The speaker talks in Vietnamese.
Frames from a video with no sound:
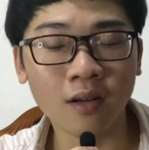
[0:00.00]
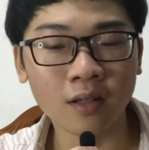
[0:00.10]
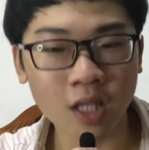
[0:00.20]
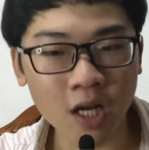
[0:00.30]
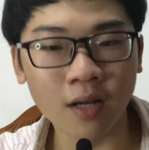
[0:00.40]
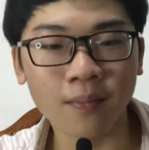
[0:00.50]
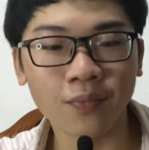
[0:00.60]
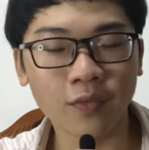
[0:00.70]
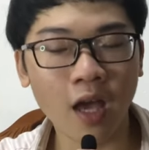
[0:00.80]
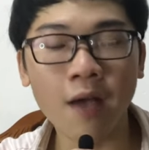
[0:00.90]
Nhưng
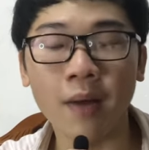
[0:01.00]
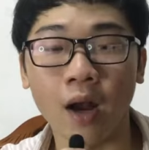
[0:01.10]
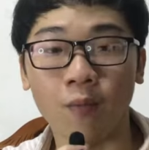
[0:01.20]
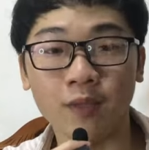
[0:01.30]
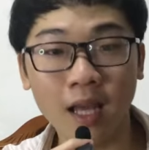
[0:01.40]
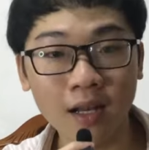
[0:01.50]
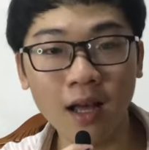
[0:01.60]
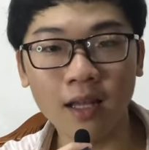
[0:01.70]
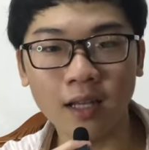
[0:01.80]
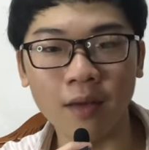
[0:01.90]
khi mà đọc sách
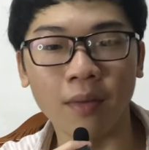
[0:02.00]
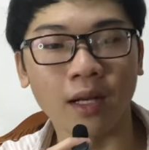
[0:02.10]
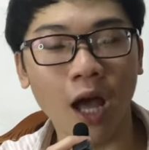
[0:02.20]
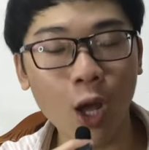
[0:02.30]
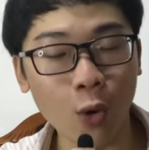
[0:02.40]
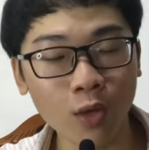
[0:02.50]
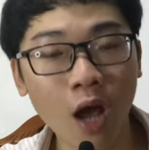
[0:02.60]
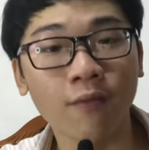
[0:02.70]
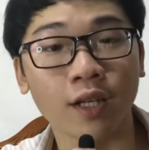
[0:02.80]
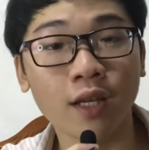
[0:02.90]
thì mình đã hiểu
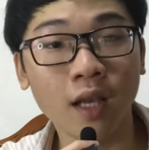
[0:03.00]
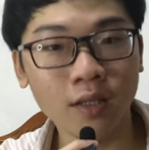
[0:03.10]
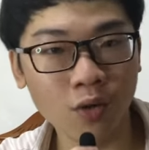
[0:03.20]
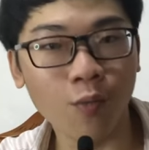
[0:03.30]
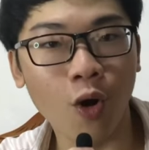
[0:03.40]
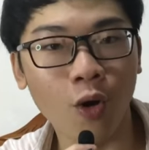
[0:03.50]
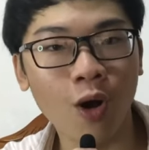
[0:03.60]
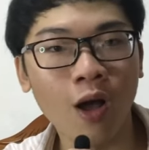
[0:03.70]
thêm về thế giới sumo.